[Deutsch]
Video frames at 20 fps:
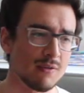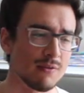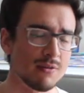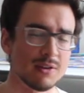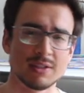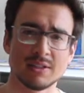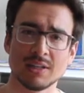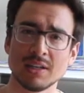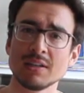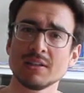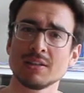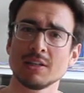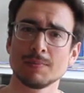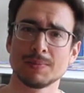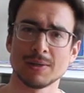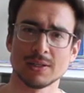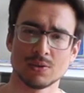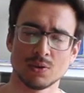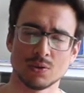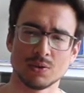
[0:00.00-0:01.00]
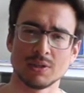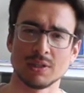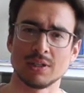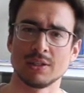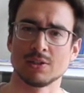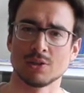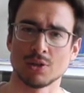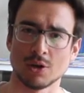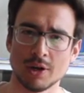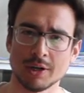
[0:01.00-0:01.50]
Wir sind die Personen, die
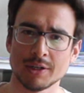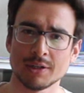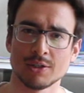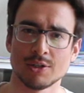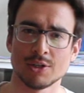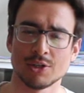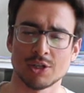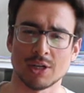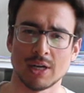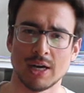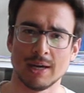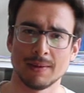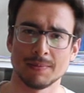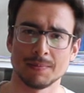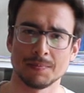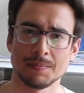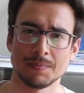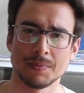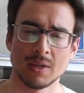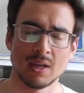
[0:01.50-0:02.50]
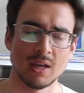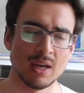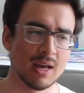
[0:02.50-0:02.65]
die Zeugnisse schreiben